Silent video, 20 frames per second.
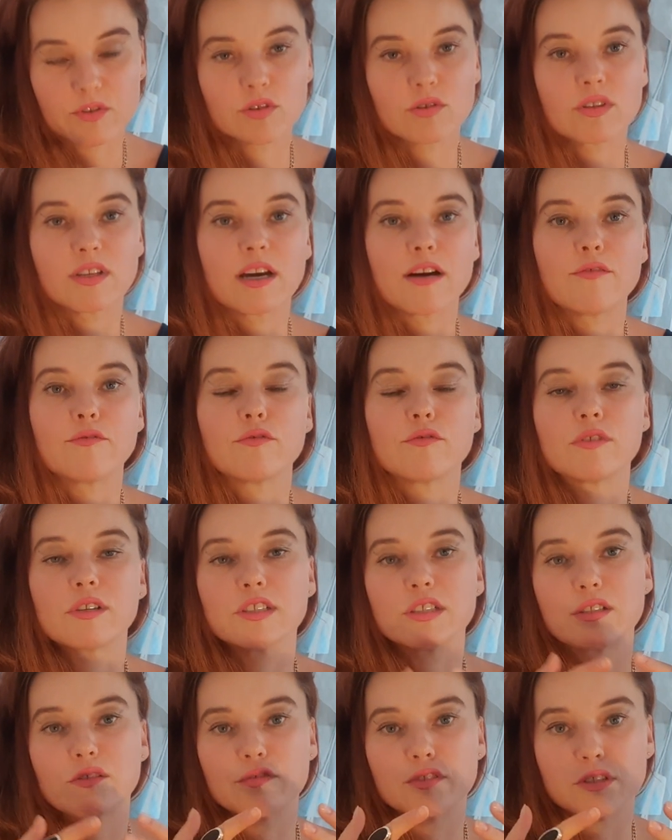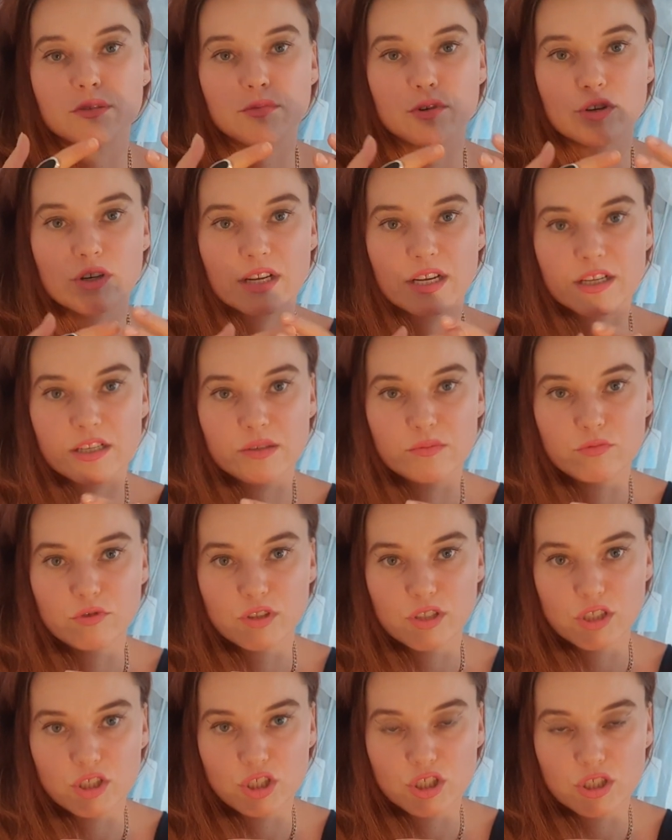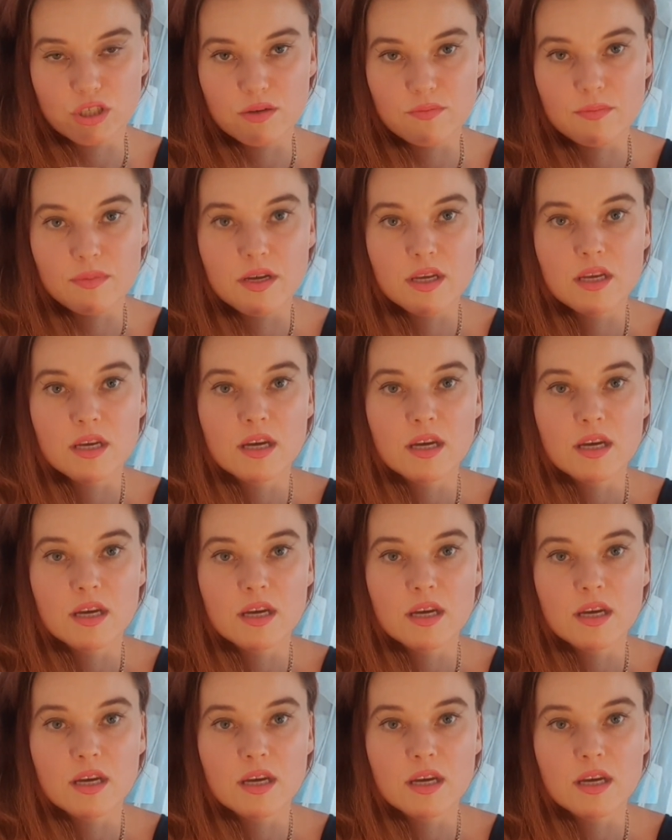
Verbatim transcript: To ja właśnie w tym orakel muzycznym